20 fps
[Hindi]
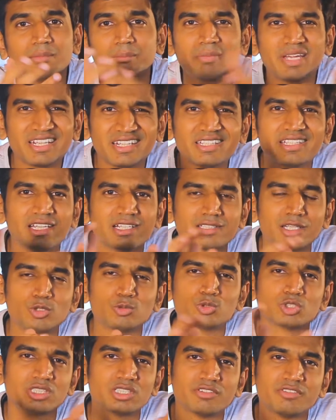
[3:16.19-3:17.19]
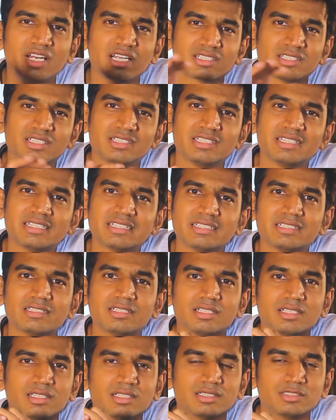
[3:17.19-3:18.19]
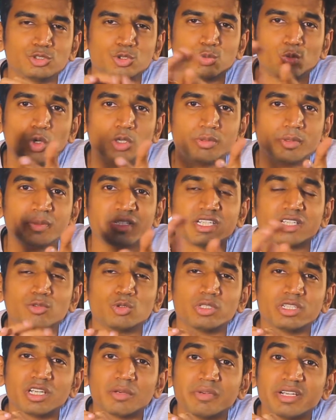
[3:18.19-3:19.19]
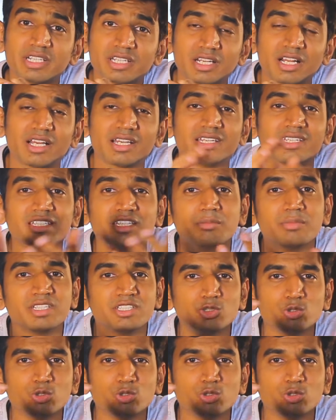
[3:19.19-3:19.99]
मैं नहीं खेलता हूँ मुझे दिव्यांग ने ये जो वॉलपेपर है वो रिकमेंड करा है कि मैं